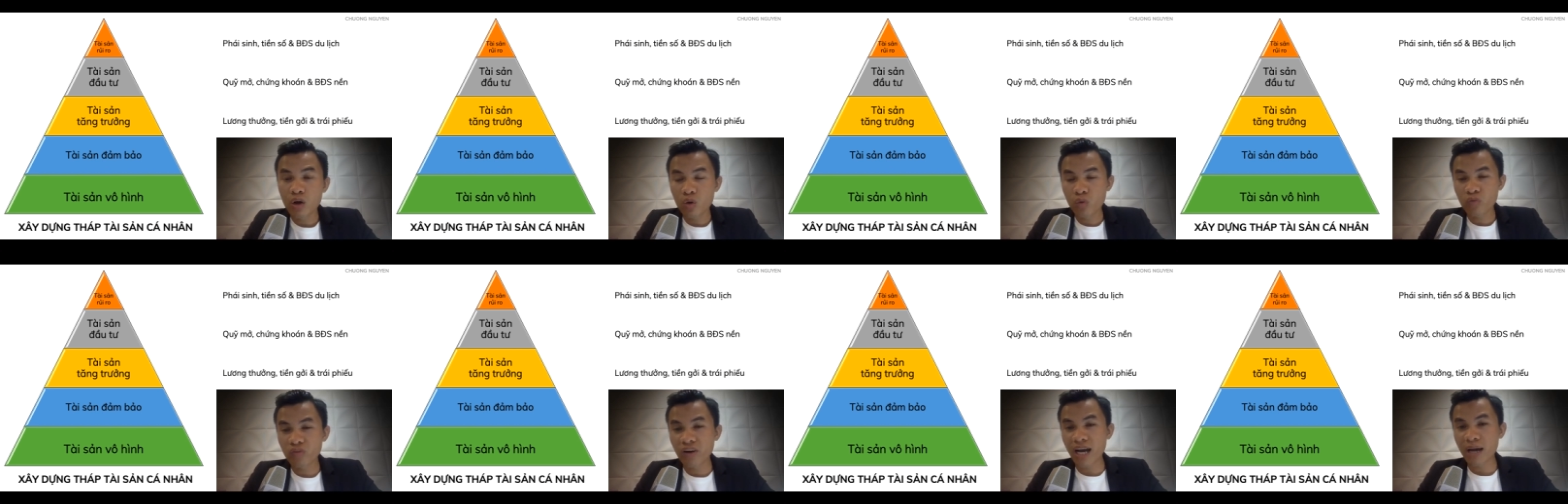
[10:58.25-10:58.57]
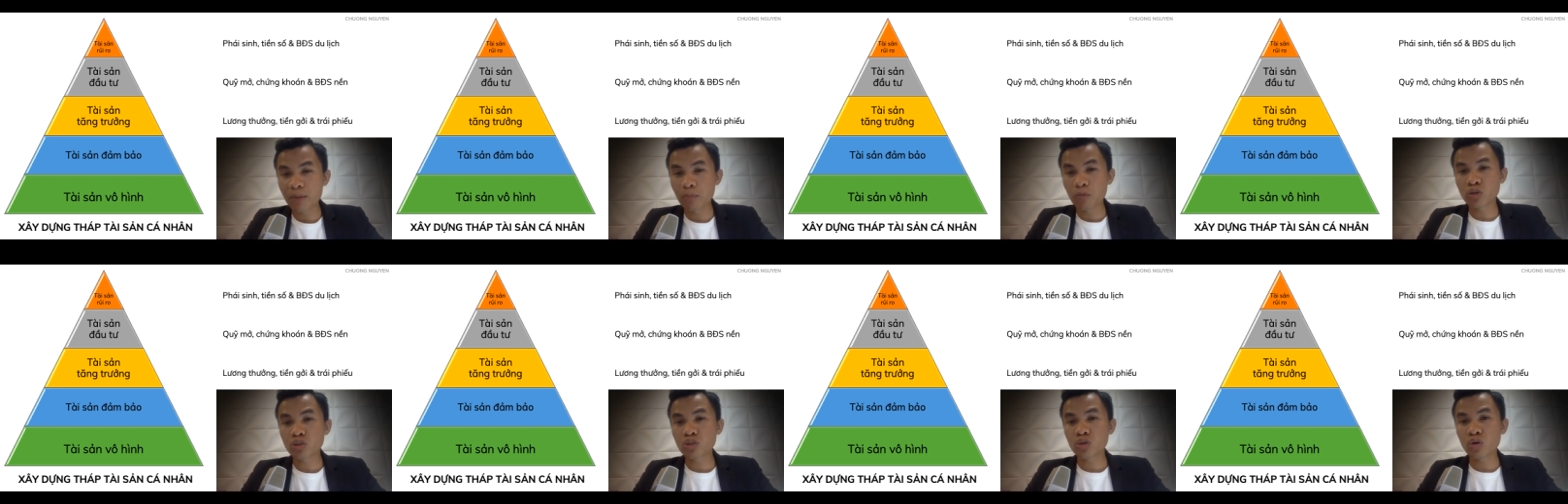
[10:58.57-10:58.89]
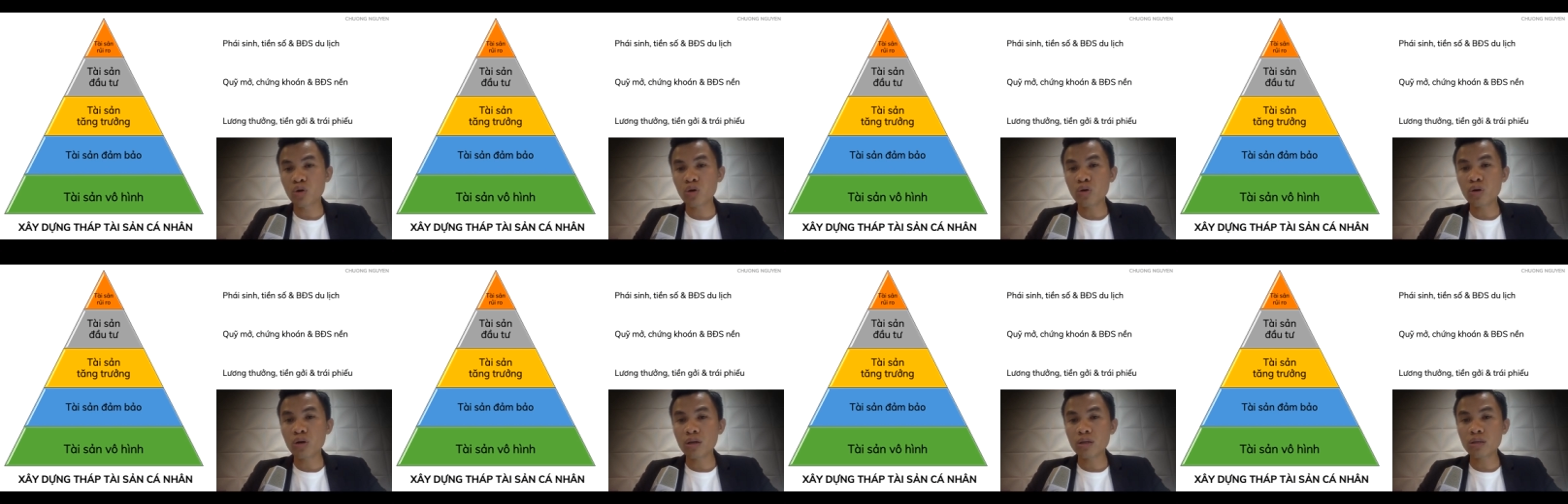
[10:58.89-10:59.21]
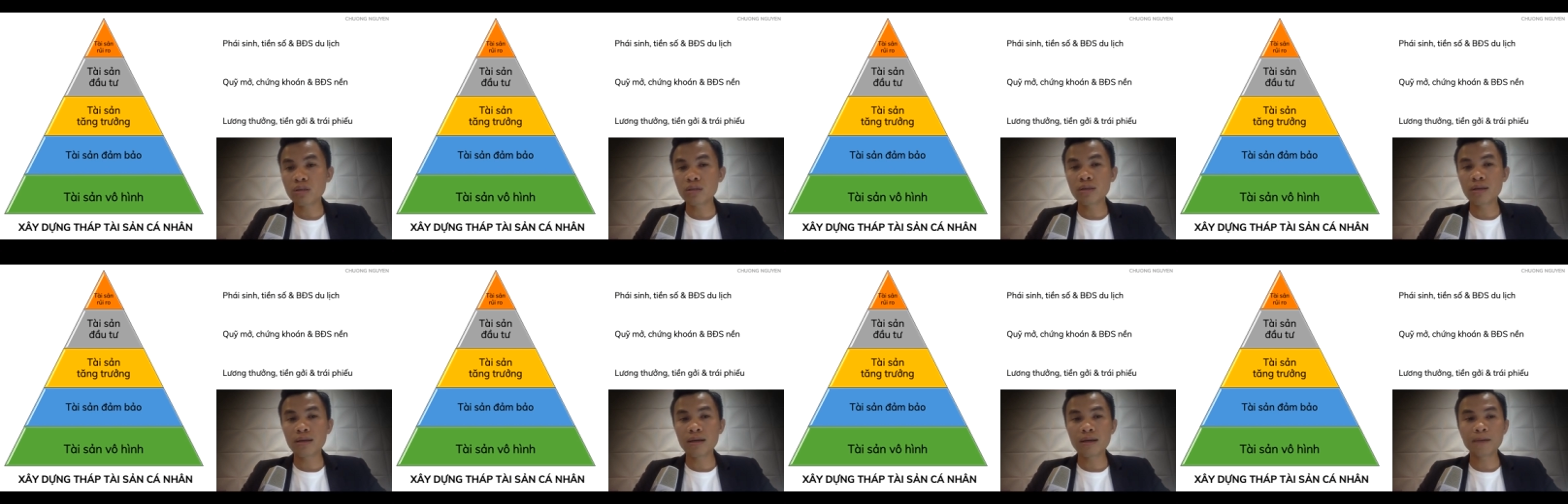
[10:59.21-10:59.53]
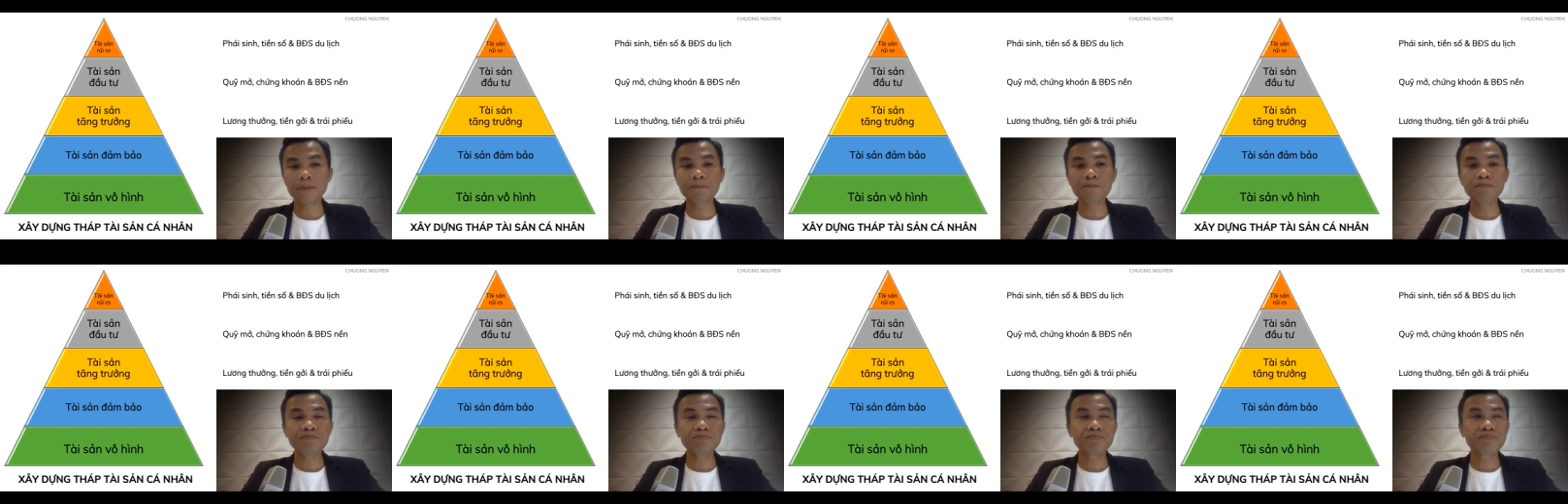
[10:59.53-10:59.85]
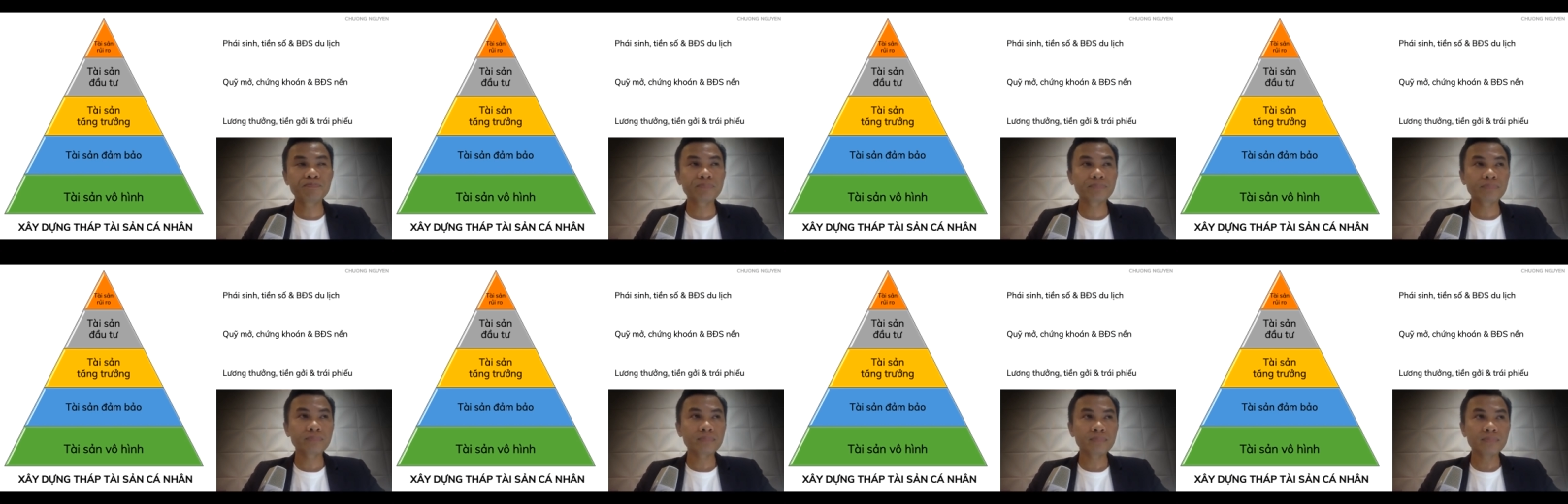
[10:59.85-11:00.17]
và một số um,
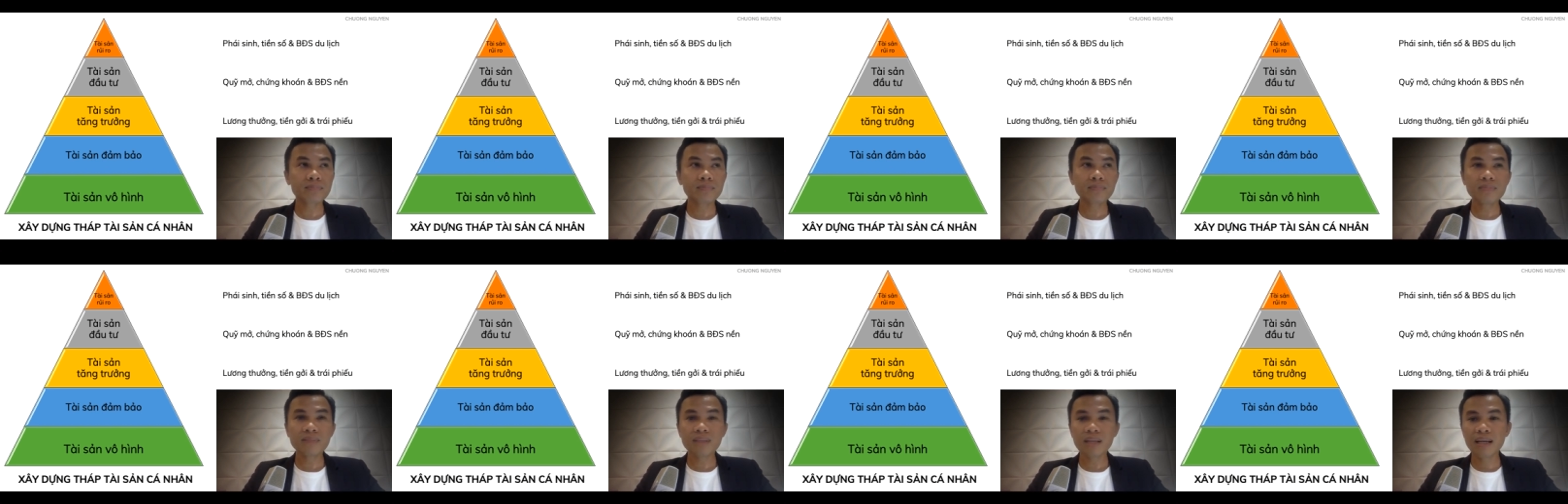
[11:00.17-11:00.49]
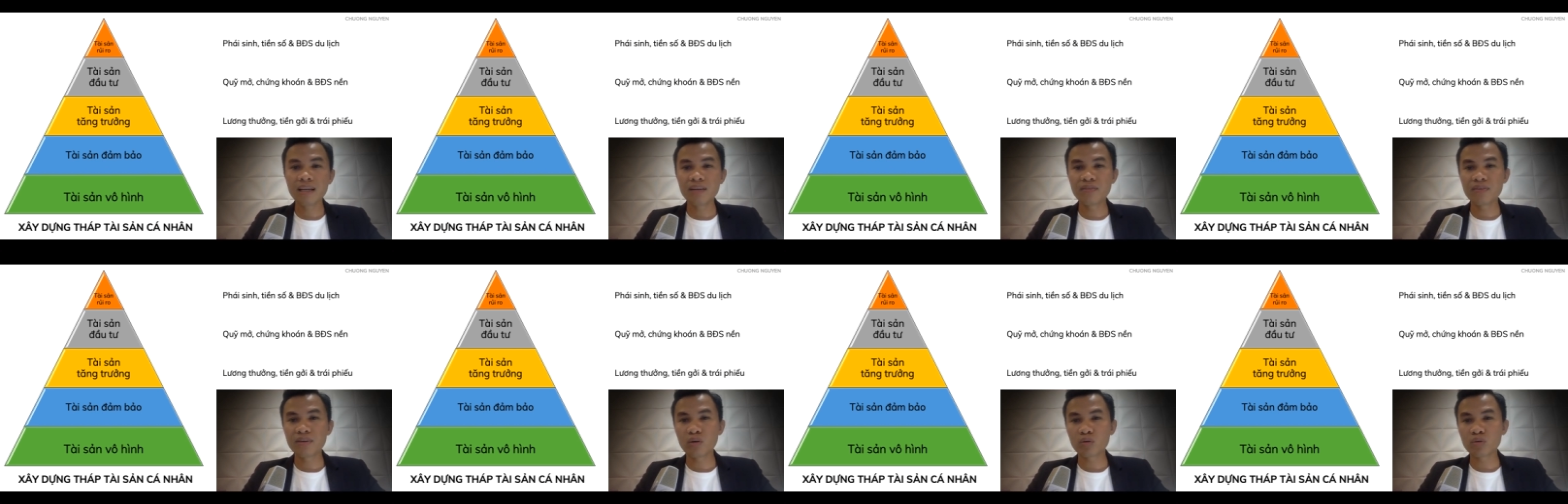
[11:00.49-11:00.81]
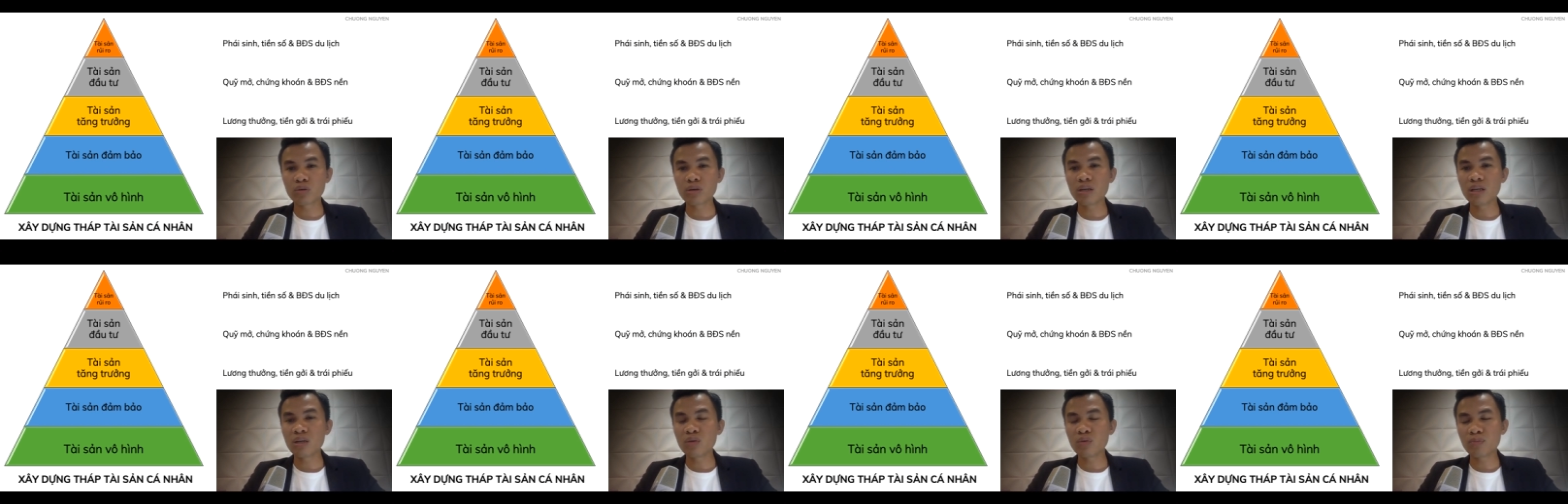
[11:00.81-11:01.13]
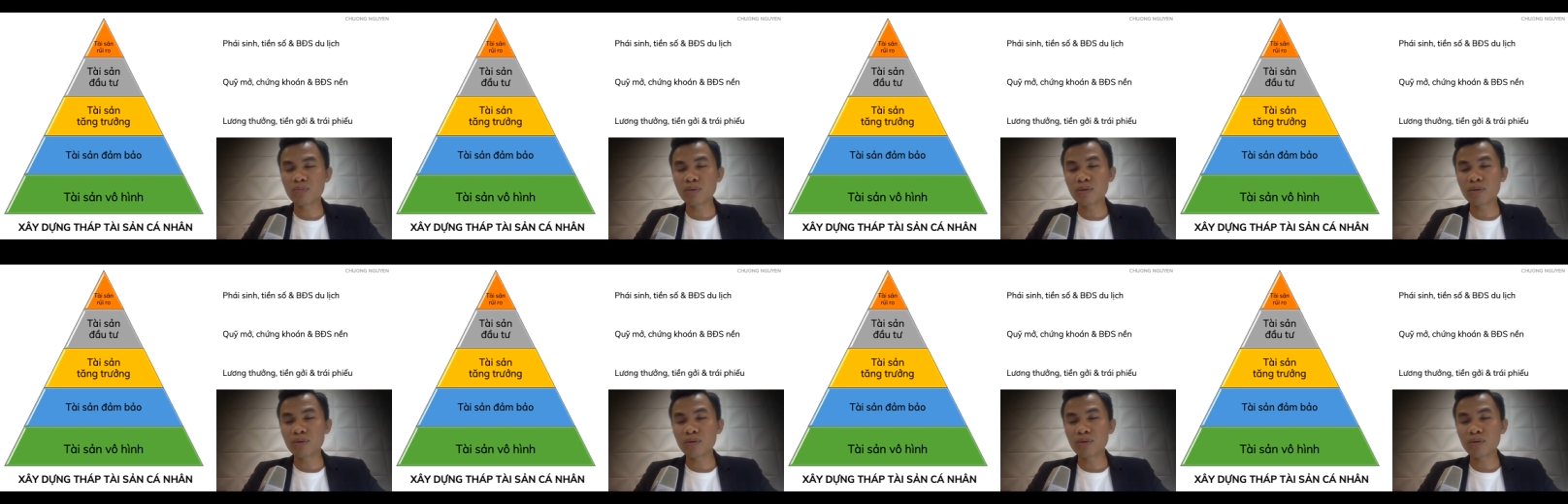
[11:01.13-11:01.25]
lĩnh đầu tư liên quan bất